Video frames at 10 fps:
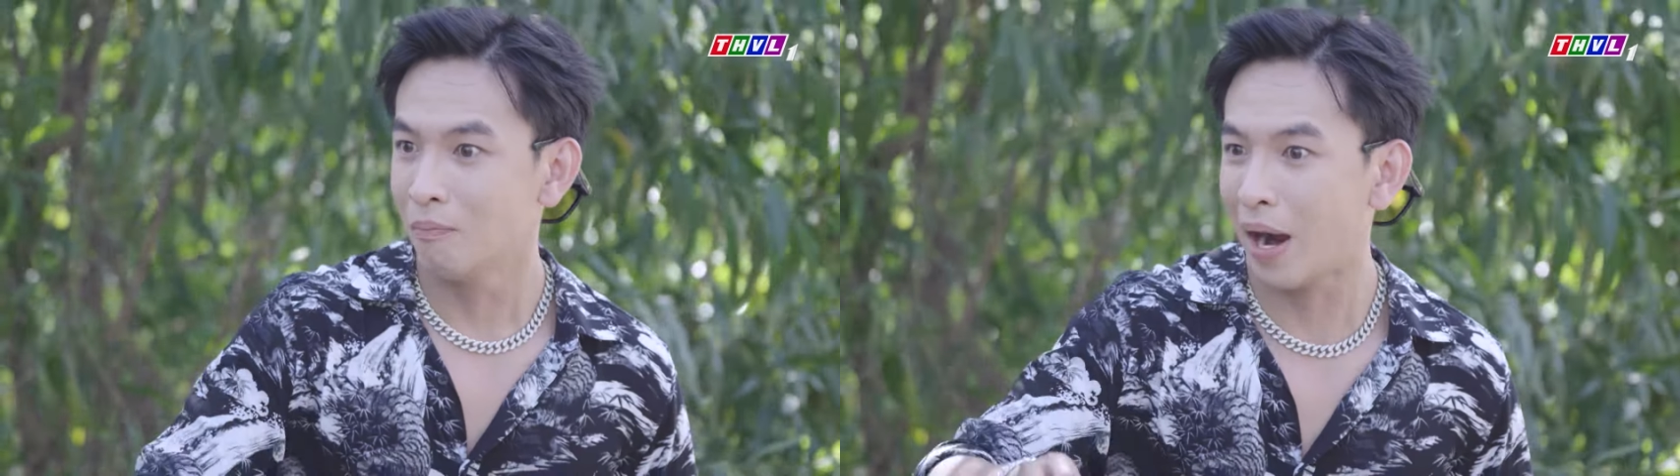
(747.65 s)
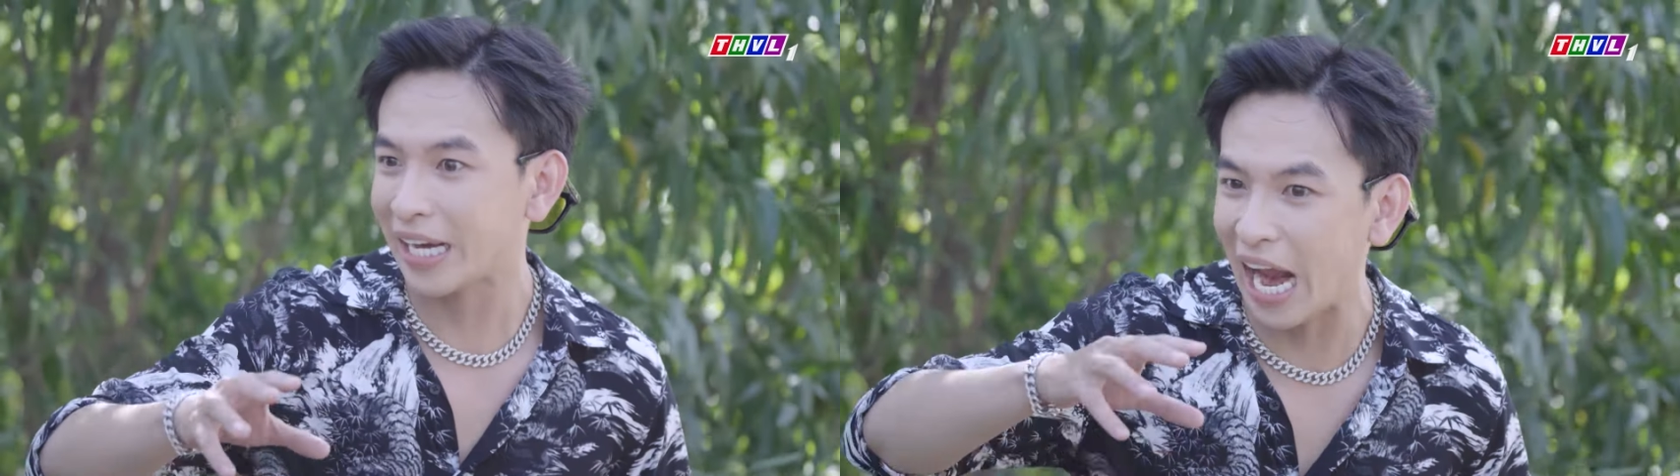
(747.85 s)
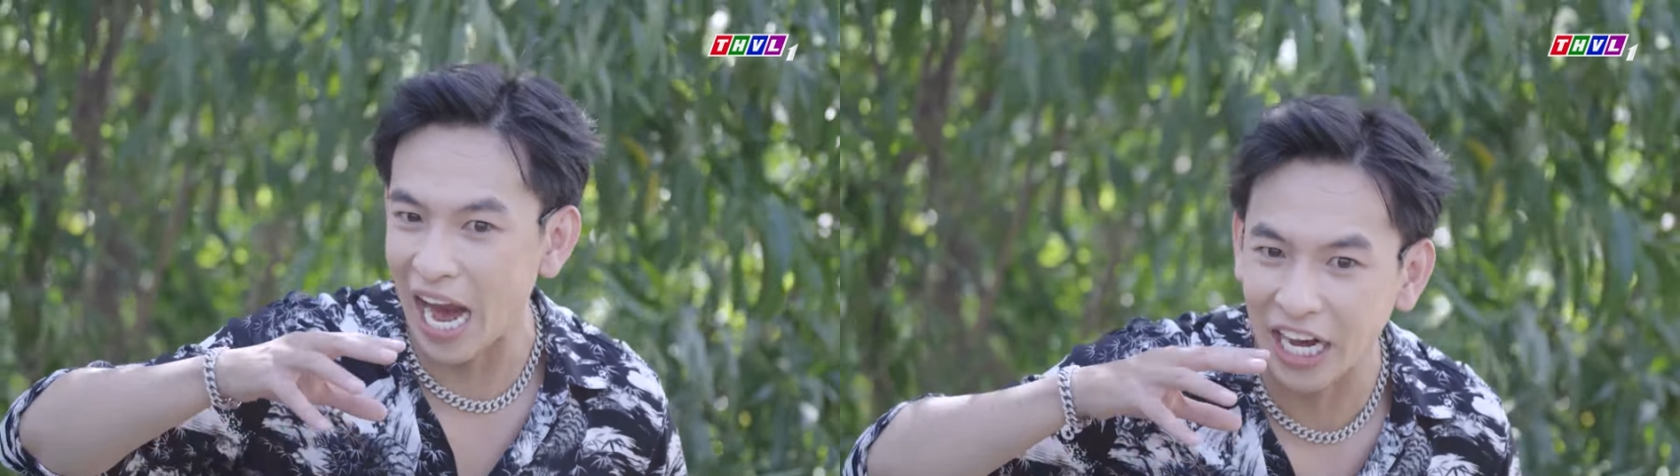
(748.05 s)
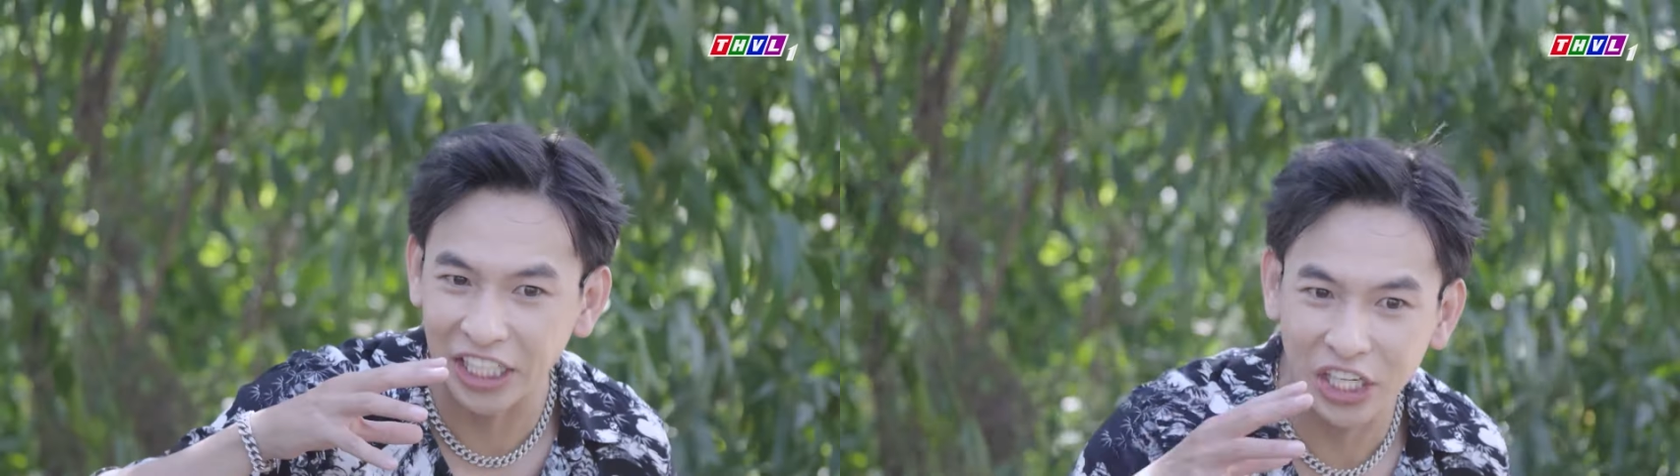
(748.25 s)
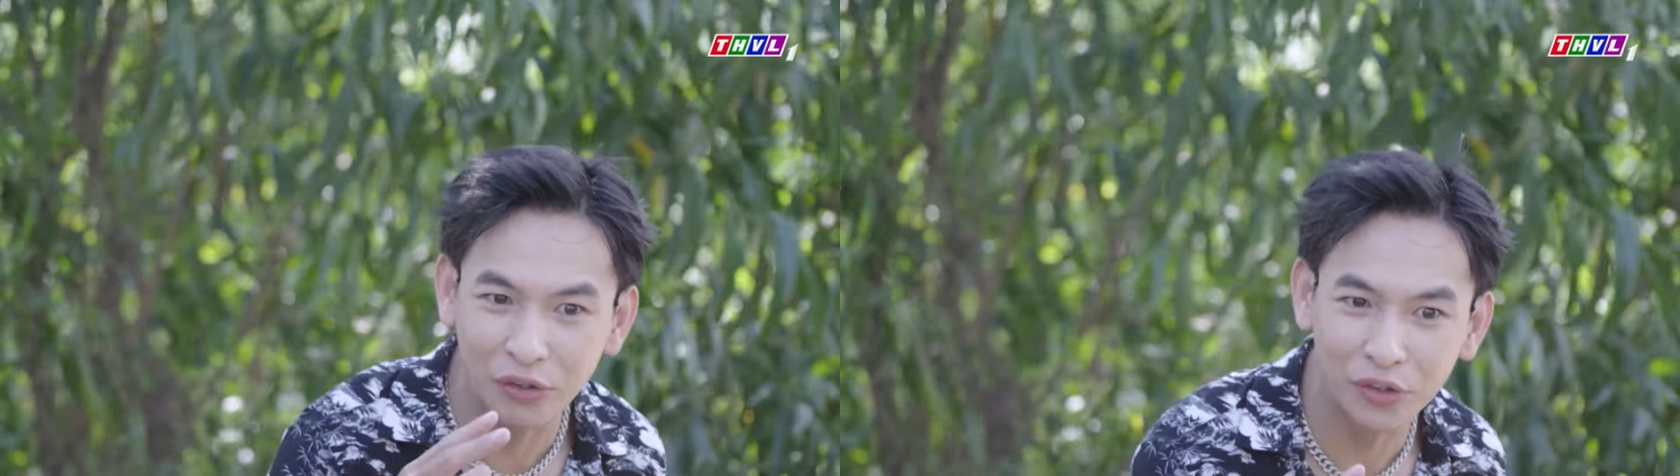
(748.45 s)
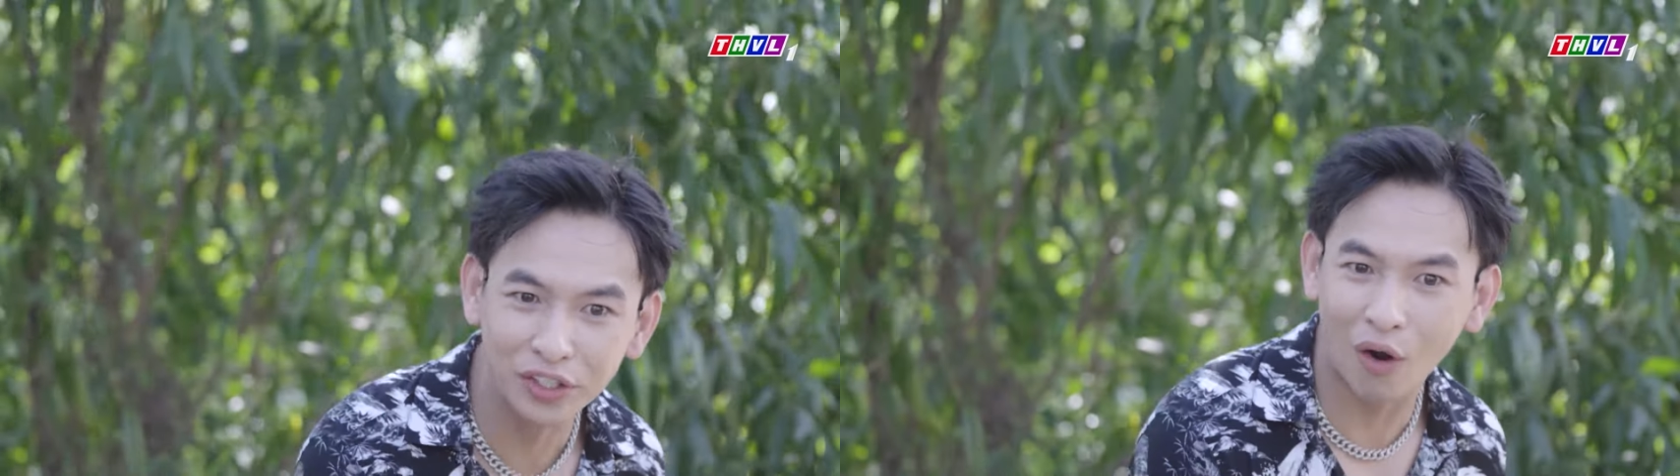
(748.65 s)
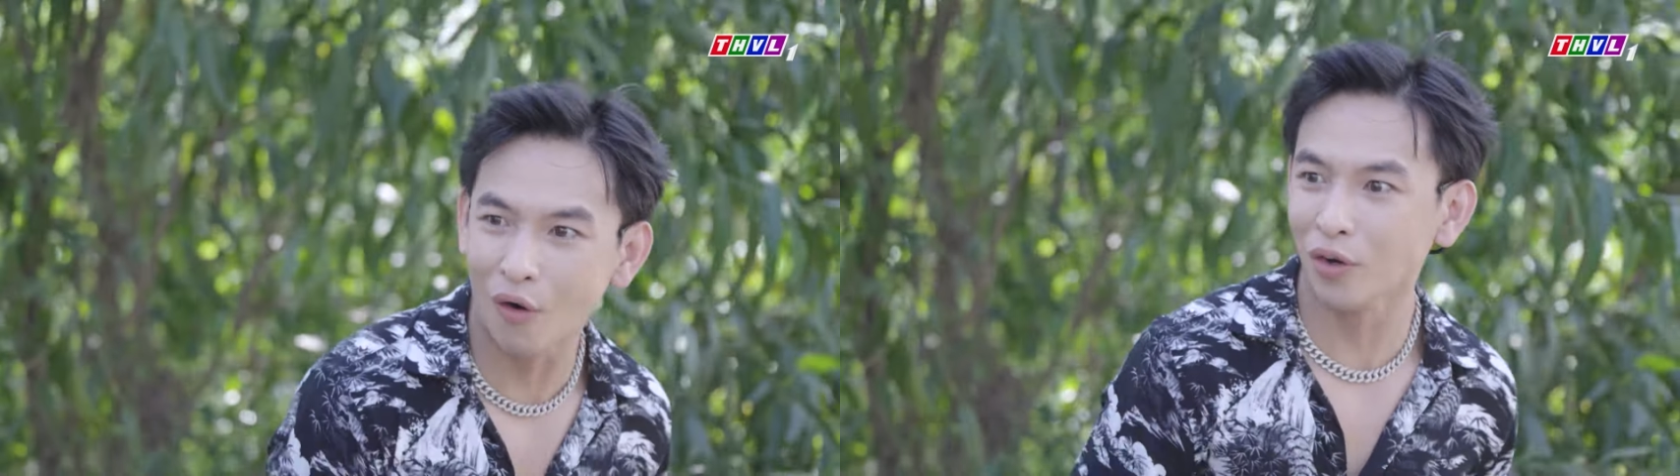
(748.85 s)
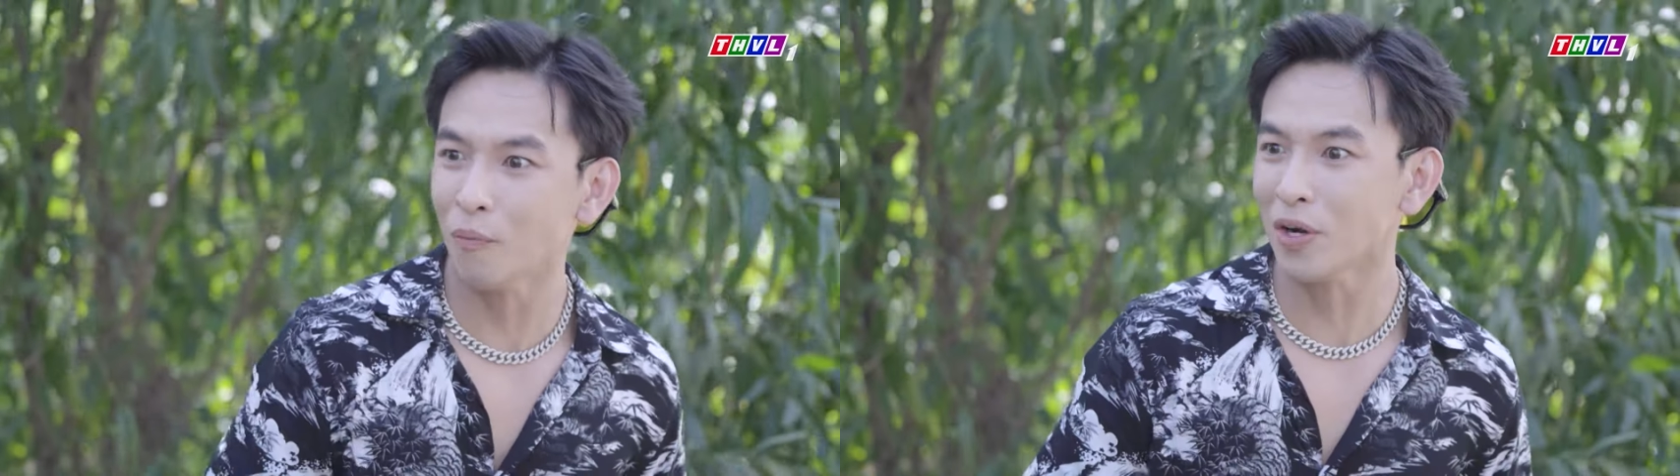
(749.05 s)
Mà càng nhiều người
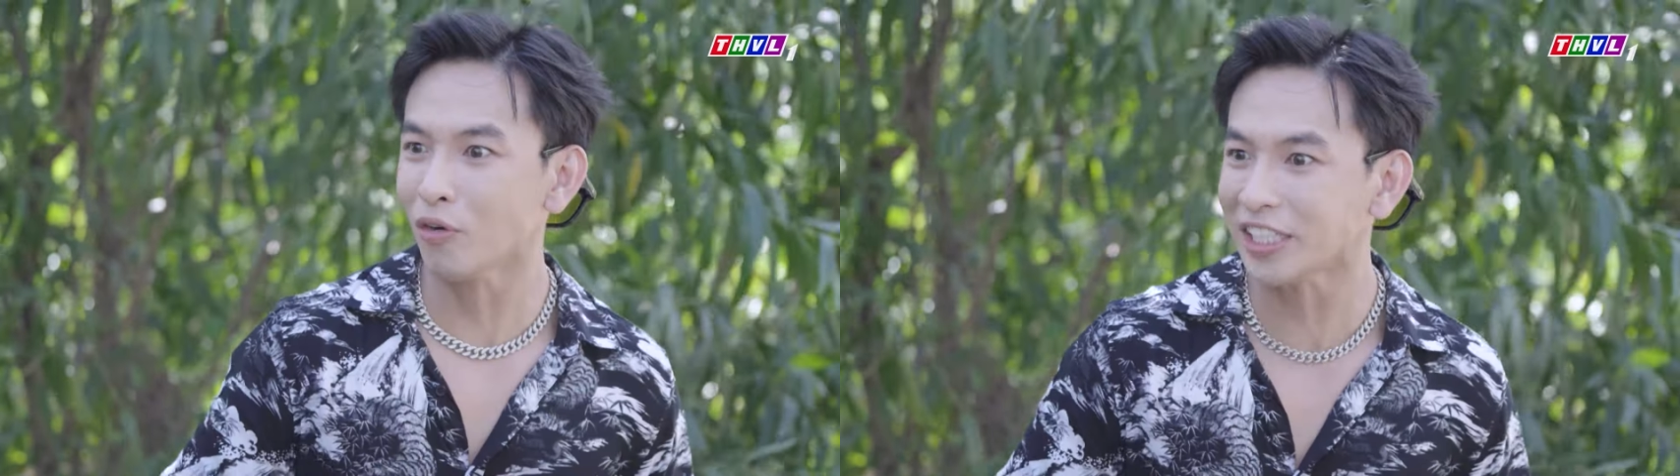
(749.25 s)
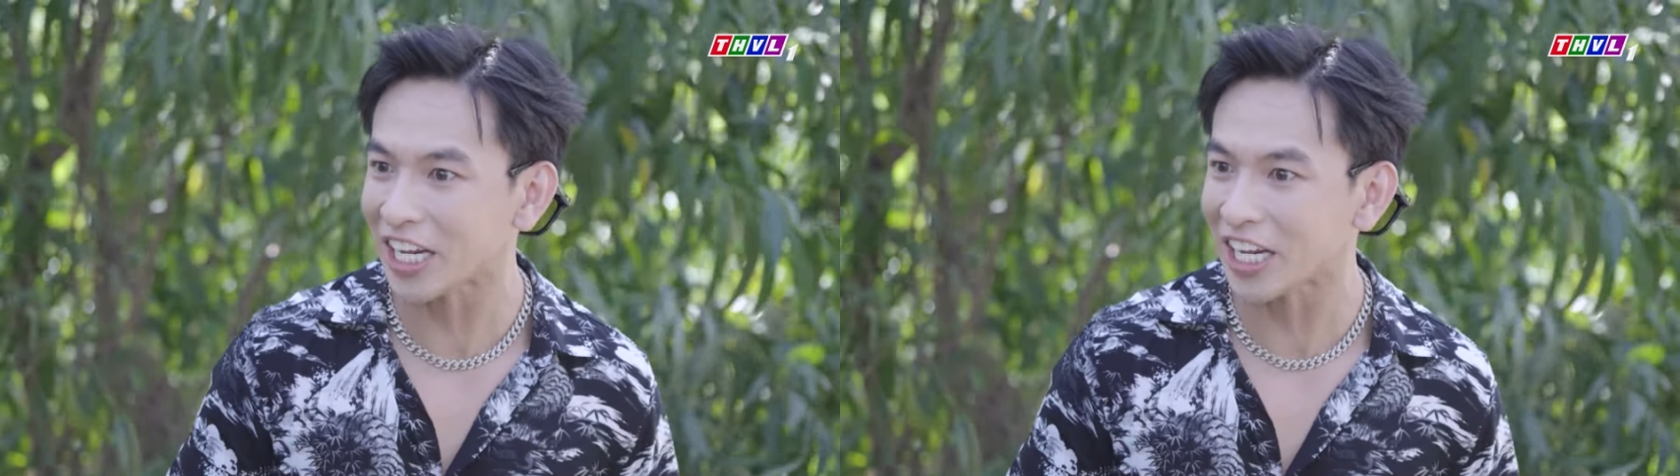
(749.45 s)
coi cũng mới có